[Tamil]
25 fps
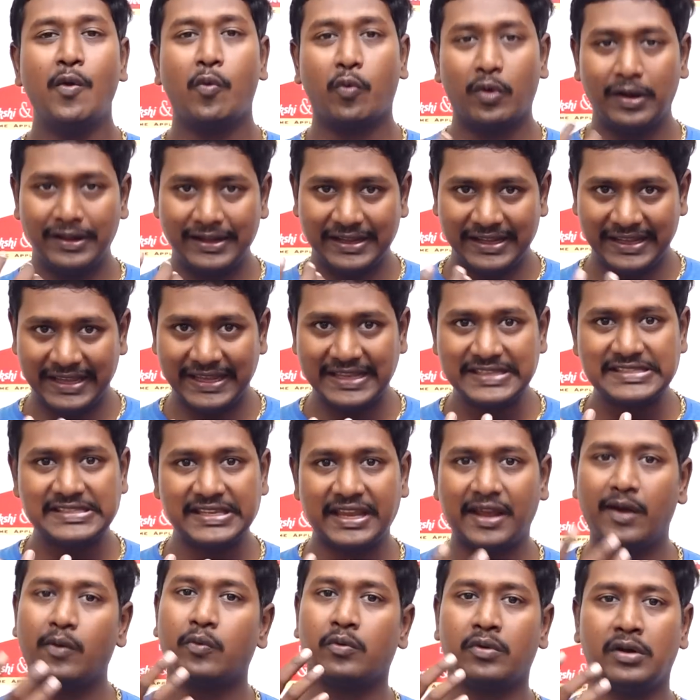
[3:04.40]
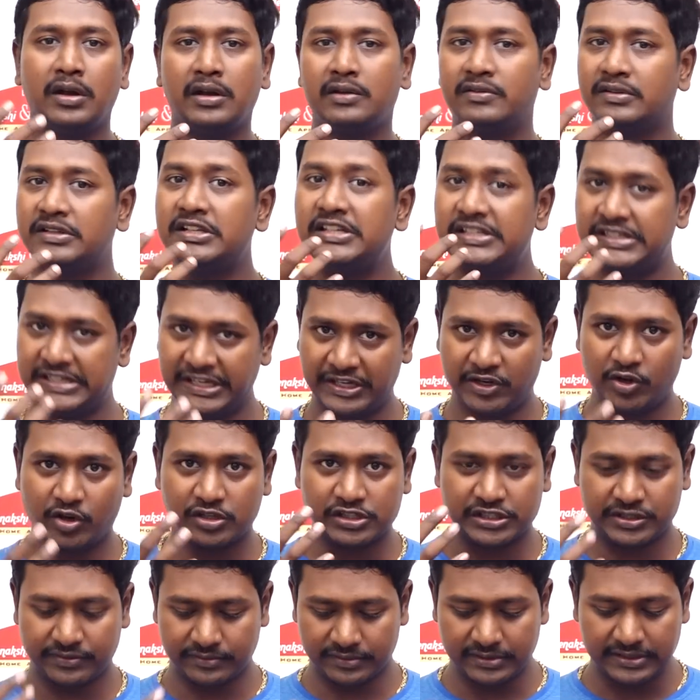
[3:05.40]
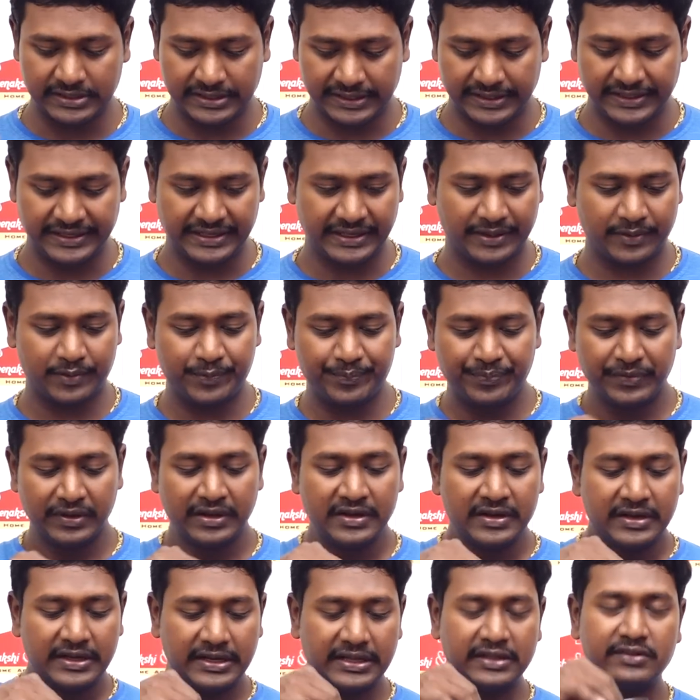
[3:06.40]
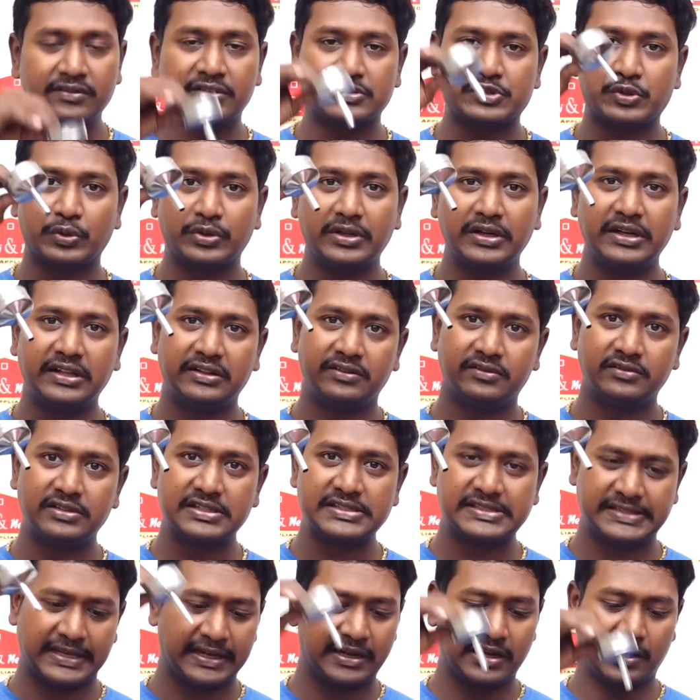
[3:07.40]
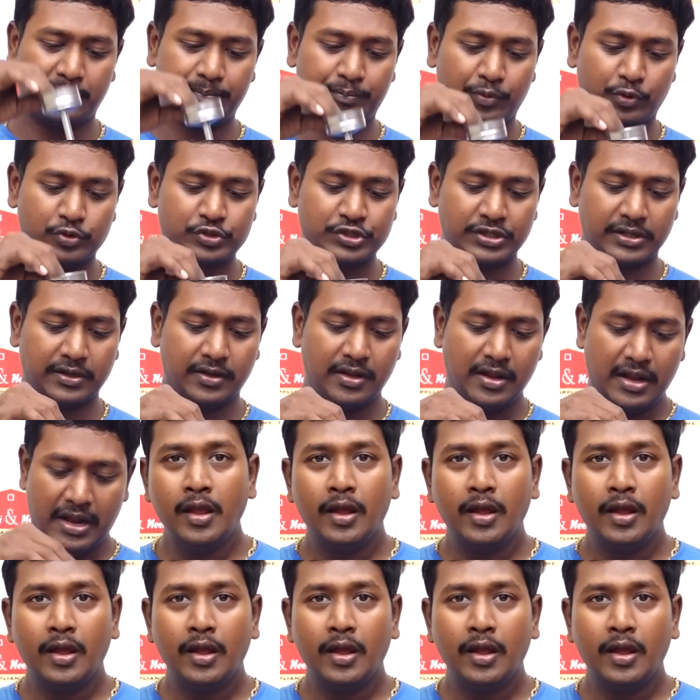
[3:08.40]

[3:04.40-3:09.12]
உங்களுக்கு ஈஸியாக உங்களுக்கு வந்து டிகாஷன் வந்து ரெடி ஆகும் இது ஸோ தட் இது வந்து செகண்ட் போர்ஷன்